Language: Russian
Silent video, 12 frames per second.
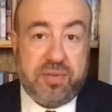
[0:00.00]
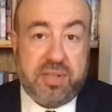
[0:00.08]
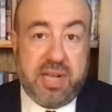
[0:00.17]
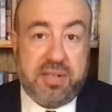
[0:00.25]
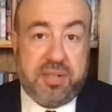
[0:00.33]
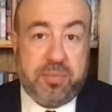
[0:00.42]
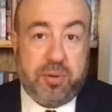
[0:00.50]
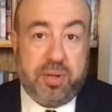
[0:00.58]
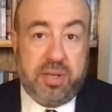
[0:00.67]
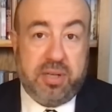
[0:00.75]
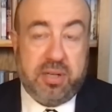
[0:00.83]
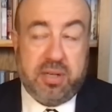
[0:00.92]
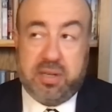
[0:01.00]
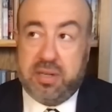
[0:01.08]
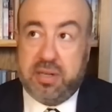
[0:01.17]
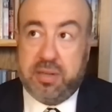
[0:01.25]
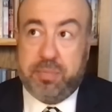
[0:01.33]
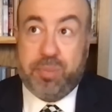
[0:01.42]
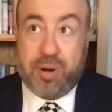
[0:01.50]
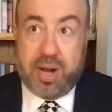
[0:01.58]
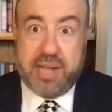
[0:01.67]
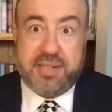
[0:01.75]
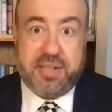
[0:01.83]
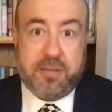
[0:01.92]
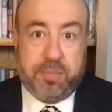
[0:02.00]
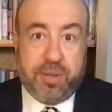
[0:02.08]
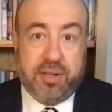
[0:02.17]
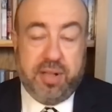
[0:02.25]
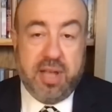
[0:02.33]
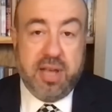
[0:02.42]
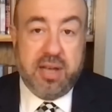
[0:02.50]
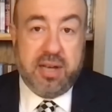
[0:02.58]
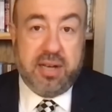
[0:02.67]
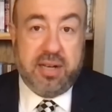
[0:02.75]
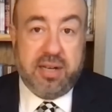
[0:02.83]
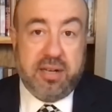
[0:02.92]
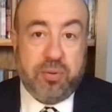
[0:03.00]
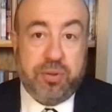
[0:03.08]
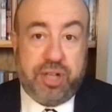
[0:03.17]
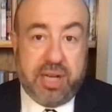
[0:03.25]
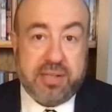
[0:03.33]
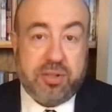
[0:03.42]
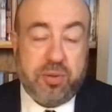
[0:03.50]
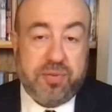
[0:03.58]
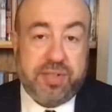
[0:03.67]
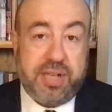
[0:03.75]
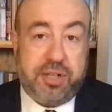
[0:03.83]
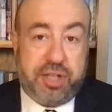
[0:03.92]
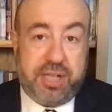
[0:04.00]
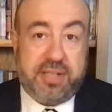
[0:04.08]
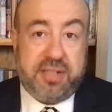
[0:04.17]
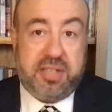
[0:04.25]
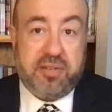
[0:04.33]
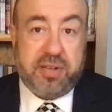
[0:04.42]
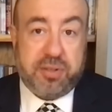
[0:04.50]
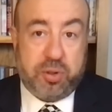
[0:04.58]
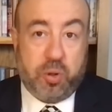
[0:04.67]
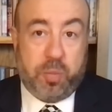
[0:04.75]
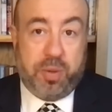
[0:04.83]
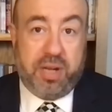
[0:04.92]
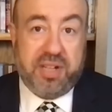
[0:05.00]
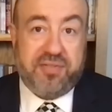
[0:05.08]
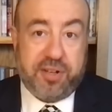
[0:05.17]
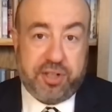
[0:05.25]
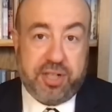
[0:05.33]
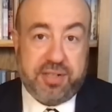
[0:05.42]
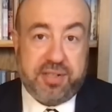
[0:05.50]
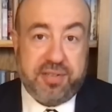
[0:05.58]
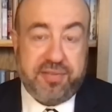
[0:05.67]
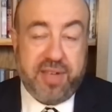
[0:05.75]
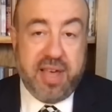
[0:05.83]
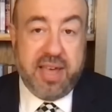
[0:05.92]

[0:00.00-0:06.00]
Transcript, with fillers: Вы знаете, мой э, прадед был э, участником участвовал в защите Севастополя от фашистов.